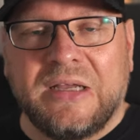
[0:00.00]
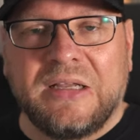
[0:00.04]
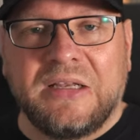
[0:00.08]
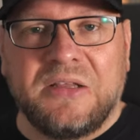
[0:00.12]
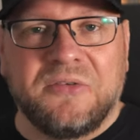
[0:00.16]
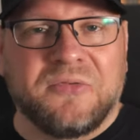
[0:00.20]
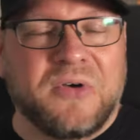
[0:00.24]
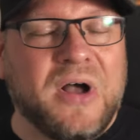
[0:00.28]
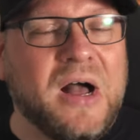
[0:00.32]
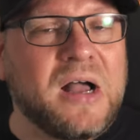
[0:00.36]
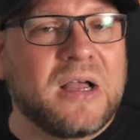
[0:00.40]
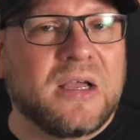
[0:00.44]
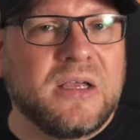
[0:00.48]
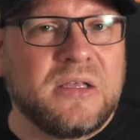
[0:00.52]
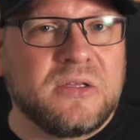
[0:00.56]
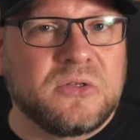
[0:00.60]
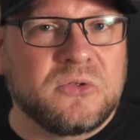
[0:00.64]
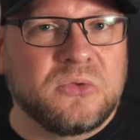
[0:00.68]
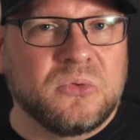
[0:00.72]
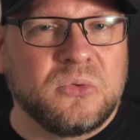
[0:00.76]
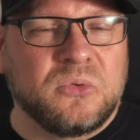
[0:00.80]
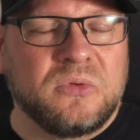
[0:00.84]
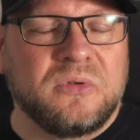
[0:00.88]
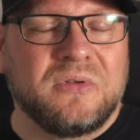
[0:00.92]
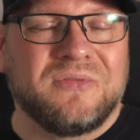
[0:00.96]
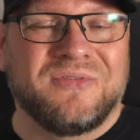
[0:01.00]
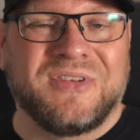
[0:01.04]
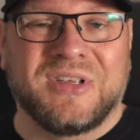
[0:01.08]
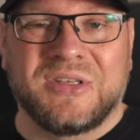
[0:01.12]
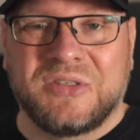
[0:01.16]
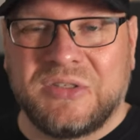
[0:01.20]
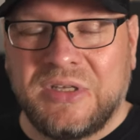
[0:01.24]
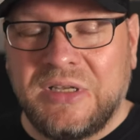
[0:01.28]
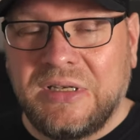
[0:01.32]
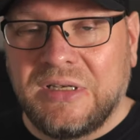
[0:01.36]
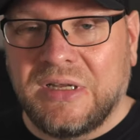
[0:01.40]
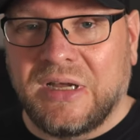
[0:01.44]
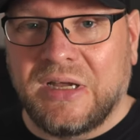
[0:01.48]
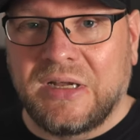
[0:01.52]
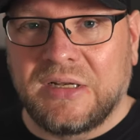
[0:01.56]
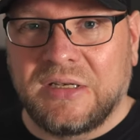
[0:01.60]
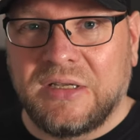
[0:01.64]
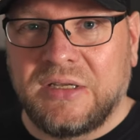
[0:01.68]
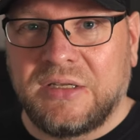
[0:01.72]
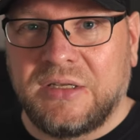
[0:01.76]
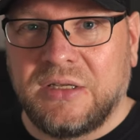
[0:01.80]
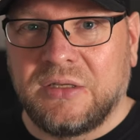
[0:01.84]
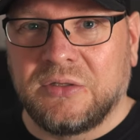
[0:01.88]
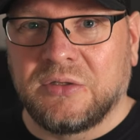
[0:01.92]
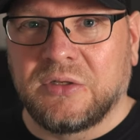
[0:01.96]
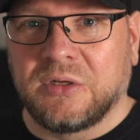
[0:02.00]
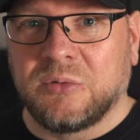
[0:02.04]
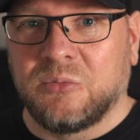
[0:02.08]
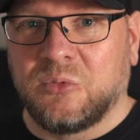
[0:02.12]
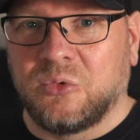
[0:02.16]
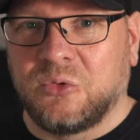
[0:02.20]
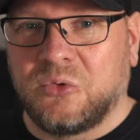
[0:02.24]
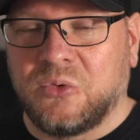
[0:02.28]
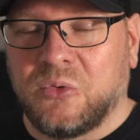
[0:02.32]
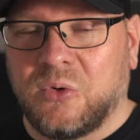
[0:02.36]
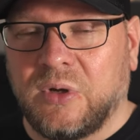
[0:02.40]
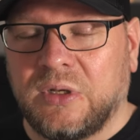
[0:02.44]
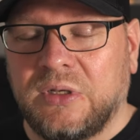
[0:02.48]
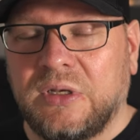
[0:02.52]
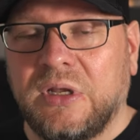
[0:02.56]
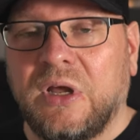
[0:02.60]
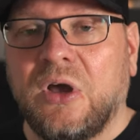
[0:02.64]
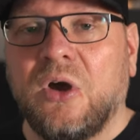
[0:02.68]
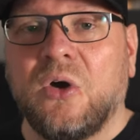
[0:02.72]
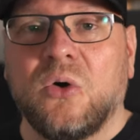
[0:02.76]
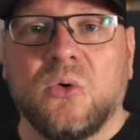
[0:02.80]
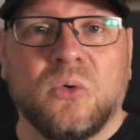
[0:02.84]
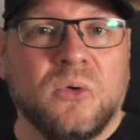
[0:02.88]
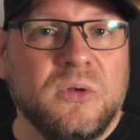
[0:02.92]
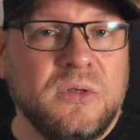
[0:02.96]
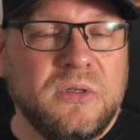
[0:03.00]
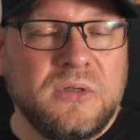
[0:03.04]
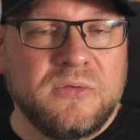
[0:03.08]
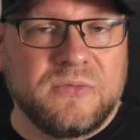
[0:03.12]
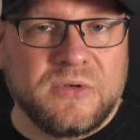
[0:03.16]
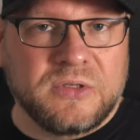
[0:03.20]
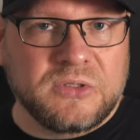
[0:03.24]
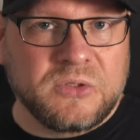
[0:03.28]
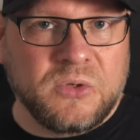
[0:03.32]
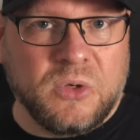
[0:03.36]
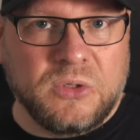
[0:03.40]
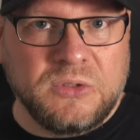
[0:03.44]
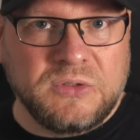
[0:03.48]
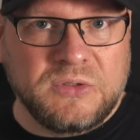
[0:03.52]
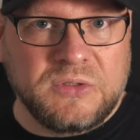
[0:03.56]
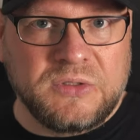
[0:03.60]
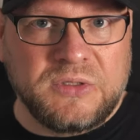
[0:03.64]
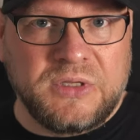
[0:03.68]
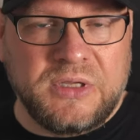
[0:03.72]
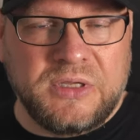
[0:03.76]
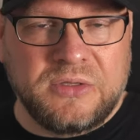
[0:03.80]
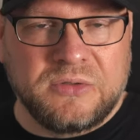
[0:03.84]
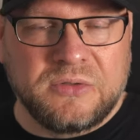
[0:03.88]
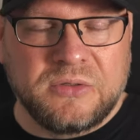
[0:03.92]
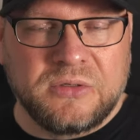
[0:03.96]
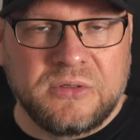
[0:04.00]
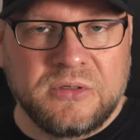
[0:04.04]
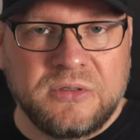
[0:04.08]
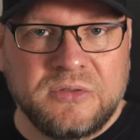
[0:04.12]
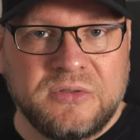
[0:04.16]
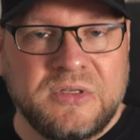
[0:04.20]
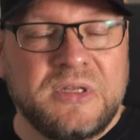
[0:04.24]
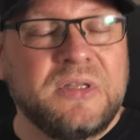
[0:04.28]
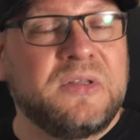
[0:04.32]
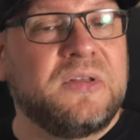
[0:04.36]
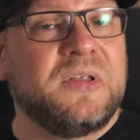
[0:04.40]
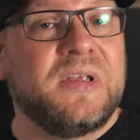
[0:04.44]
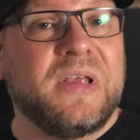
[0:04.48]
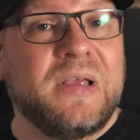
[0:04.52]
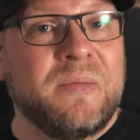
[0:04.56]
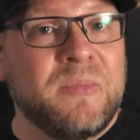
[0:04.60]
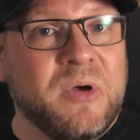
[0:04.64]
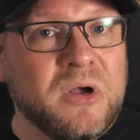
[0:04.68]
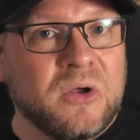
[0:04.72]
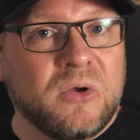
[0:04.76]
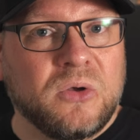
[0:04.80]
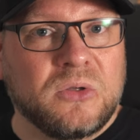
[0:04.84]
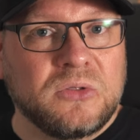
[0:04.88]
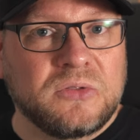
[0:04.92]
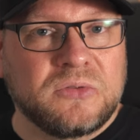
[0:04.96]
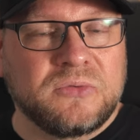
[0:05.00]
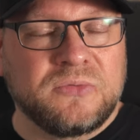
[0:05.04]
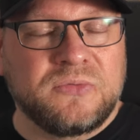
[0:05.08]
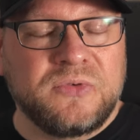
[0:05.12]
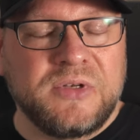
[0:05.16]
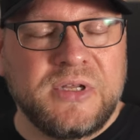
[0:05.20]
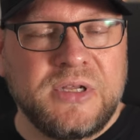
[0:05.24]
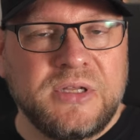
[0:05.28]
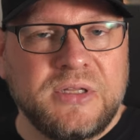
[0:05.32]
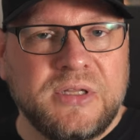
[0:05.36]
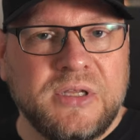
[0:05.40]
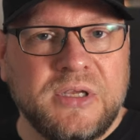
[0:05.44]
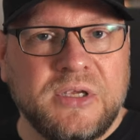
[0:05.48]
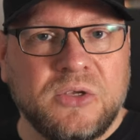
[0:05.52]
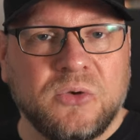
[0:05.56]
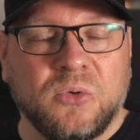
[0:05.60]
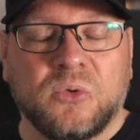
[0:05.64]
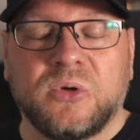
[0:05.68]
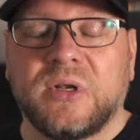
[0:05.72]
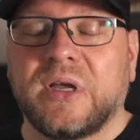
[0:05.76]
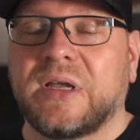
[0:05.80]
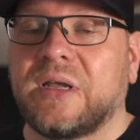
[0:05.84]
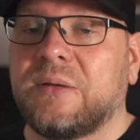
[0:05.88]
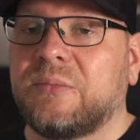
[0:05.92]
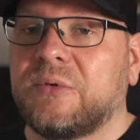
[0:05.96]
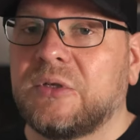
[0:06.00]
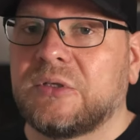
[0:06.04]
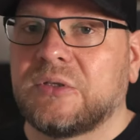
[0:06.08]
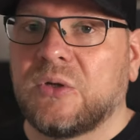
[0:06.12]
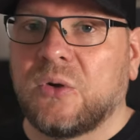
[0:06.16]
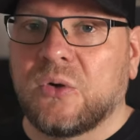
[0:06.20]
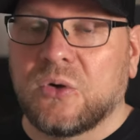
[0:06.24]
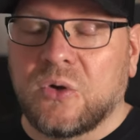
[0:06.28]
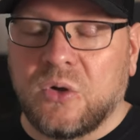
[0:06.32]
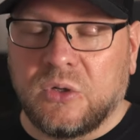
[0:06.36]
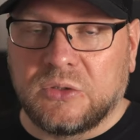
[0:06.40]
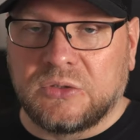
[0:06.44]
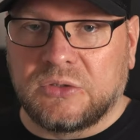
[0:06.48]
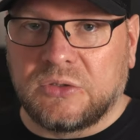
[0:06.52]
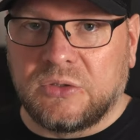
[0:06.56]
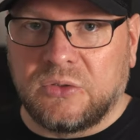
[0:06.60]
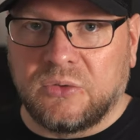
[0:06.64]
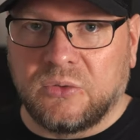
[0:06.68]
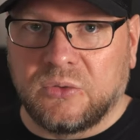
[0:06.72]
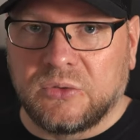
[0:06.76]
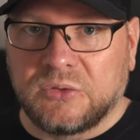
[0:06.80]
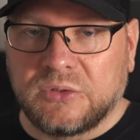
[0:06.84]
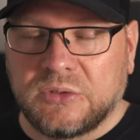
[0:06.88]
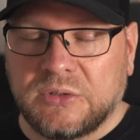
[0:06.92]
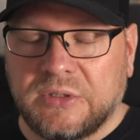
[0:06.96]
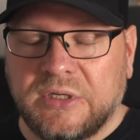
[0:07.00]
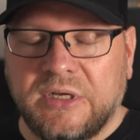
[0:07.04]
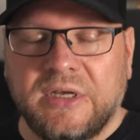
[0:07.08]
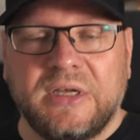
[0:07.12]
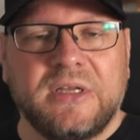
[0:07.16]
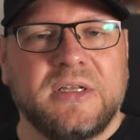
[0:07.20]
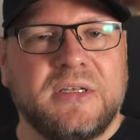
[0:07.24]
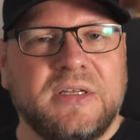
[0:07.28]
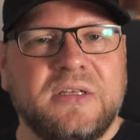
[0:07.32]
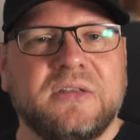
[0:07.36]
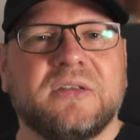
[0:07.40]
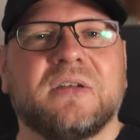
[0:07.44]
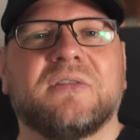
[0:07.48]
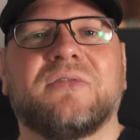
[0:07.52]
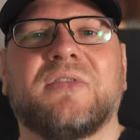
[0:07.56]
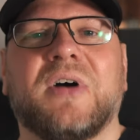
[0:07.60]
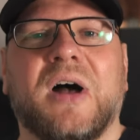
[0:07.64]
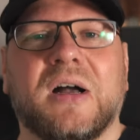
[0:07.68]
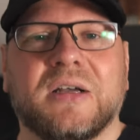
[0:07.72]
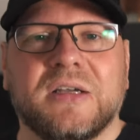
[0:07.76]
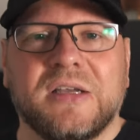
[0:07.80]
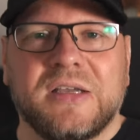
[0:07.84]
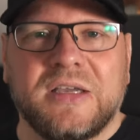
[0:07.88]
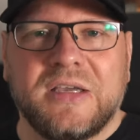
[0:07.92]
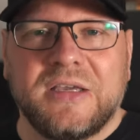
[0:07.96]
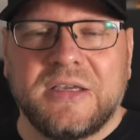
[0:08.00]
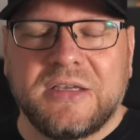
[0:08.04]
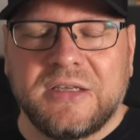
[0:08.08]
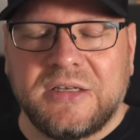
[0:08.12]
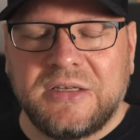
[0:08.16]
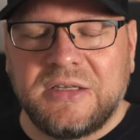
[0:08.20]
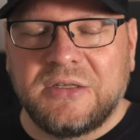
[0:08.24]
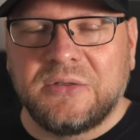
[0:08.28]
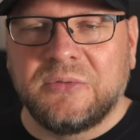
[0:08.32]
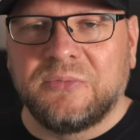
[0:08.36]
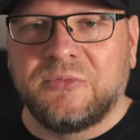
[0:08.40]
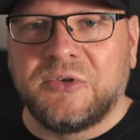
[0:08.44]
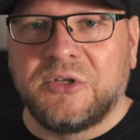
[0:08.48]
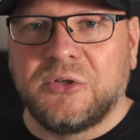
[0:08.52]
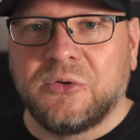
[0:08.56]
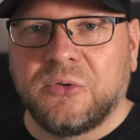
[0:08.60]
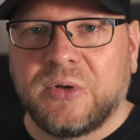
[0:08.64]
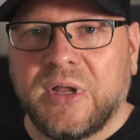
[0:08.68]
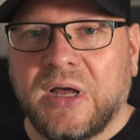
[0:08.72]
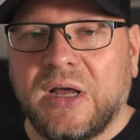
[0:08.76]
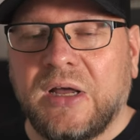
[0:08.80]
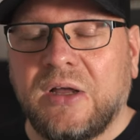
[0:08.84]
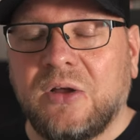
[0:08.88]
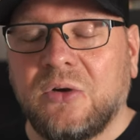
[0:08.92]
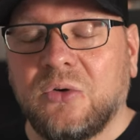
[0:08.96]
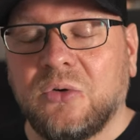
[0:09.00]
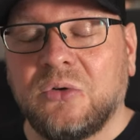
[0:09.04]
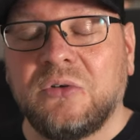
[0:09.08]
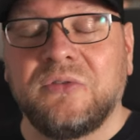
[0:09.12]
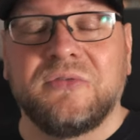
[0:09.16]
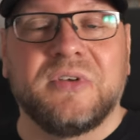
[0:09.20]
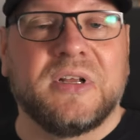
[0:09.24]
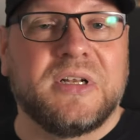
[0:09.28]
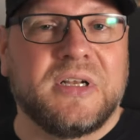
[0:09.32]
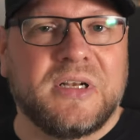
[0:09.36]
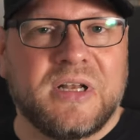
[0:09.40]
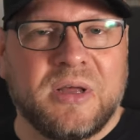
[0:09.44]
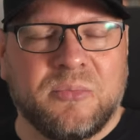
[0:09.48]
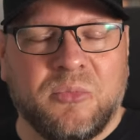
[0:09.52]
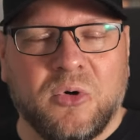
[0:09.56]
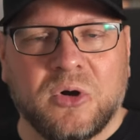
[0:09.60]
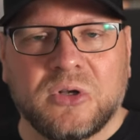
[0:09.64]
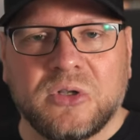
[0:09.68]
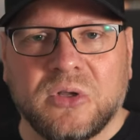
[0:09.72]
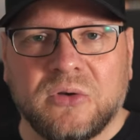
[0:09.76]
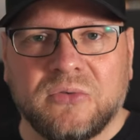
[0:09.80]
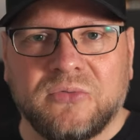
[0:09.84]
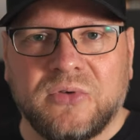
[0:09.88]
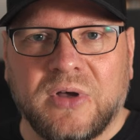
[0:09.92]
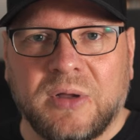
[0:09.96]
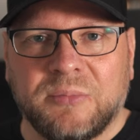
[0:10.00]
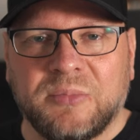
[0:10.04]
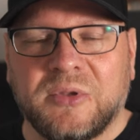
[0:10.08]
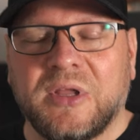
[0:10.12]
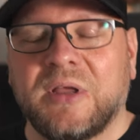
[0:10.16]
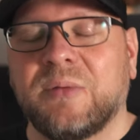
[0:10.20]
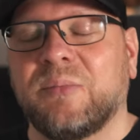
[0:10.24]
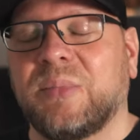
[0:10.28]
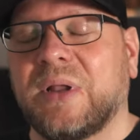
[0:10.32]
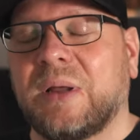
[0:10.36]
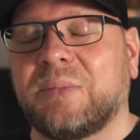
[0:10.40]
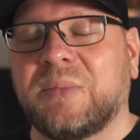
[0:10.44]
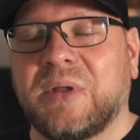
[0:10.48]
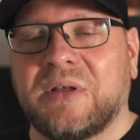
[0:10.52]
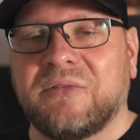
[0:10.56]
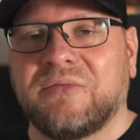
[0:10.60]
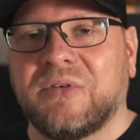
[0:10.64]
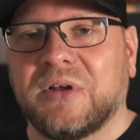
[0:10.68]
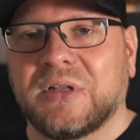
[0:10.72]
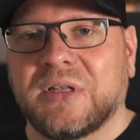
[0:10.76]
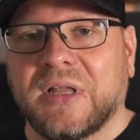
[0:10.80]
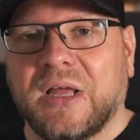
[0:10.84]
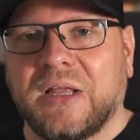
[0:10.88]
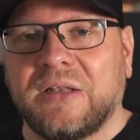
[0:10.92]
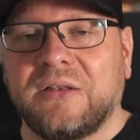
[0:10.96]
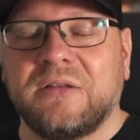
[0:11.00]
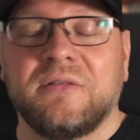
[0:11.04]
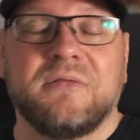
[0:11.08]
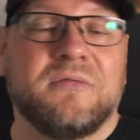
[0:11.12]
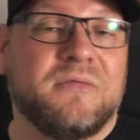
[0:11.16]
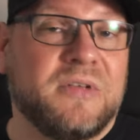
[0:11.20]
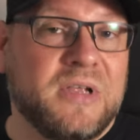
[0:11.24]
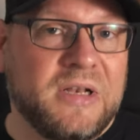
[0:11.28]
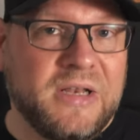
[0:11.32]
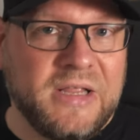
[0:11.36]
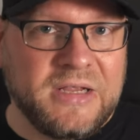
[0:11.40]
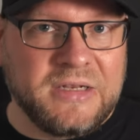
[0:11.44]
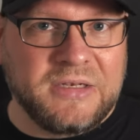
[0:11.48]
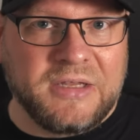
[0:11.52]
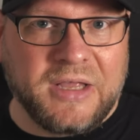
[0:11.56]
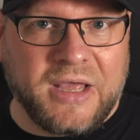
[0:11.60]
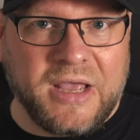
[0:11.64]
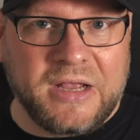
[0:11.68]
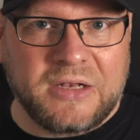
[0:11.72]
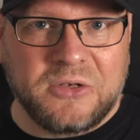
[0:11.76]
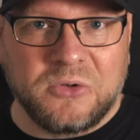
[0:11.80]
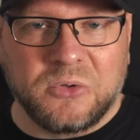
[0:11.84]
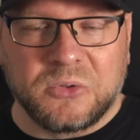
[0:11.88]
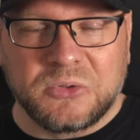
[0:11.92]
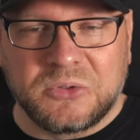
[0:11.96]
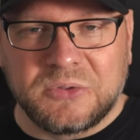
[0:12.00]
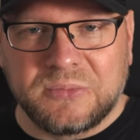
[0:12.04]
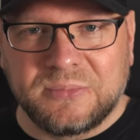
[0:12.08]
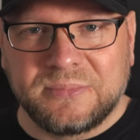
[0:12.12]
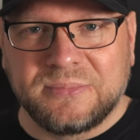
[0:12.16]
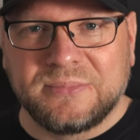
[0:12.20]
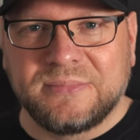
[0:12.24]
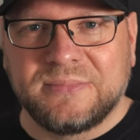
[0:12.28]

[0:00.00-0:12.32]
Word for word: Die Frage ist nun, was sind eigentlich Distributoren und was kosten diese? Sind sie immer kostenpflichtig oder gibt es auch kostenlose? Dieser Frage gehe ich in diesem Video nach und wenn ihr da Bock drauf habt, bleibt einfach dran, wir legen direkt los.